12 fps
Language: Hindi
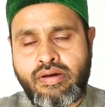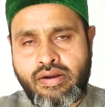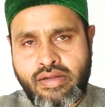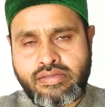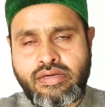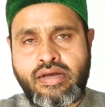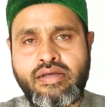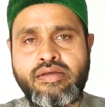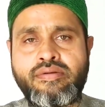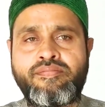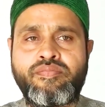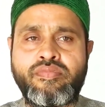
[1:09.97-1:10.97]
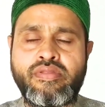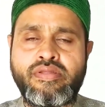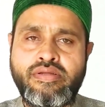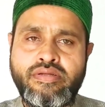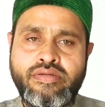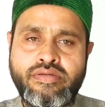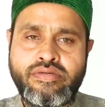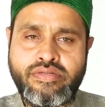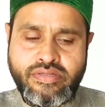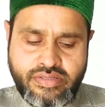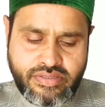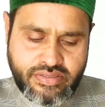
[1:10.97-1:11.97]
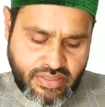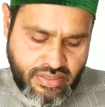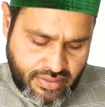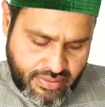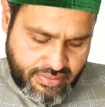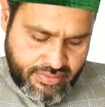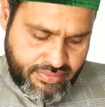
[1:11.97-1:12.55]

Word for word: करना चाहे इसकी इतला